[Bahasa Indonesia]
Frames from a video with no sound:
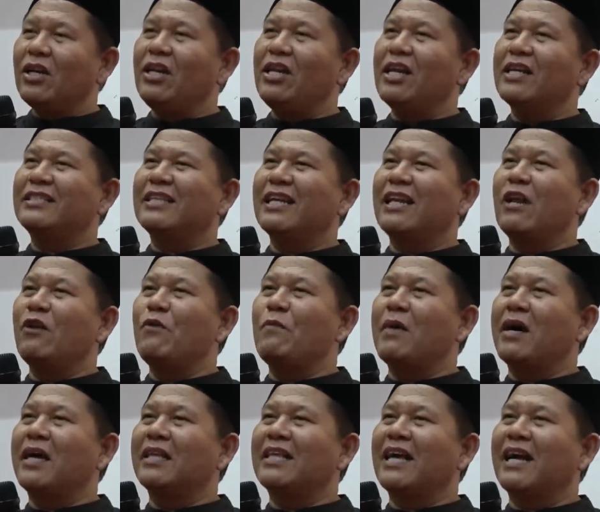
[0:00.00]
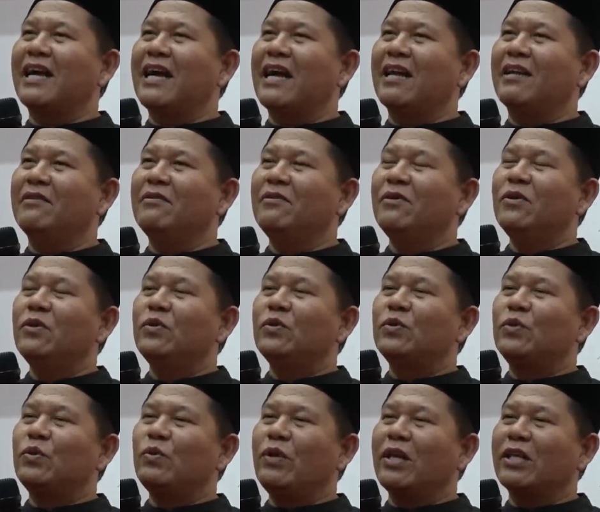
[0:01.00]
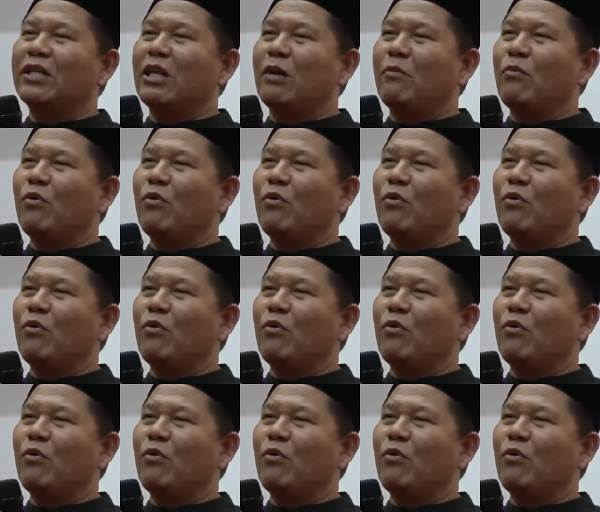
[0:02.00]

Dia selalu mengatakan, sudah